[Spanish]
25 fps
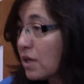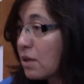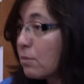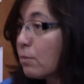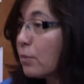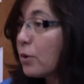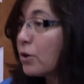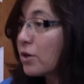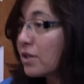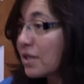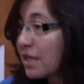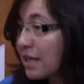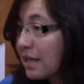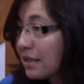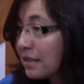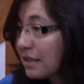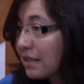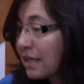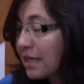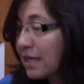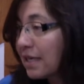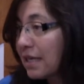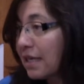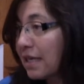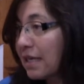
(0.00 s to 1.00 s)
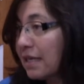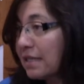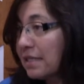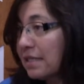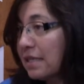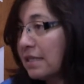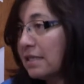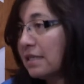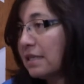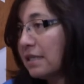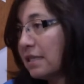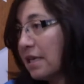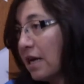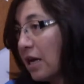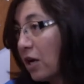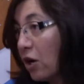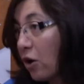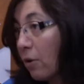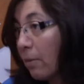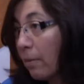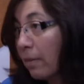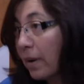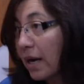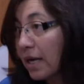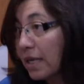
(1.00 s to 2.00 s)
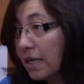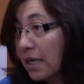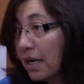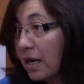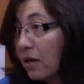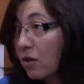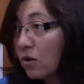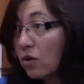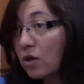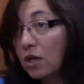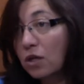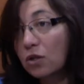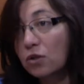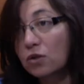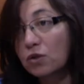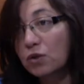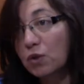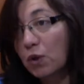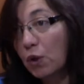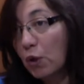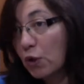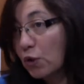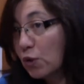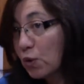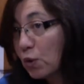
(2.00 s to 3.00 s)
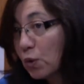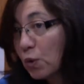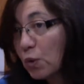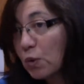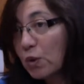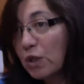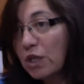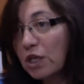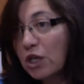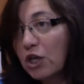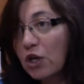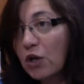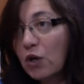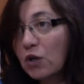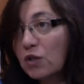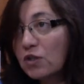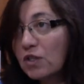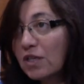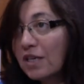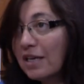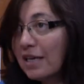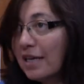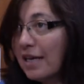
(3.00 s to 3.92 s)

importante que se sientan acompañados, que no son los únicos.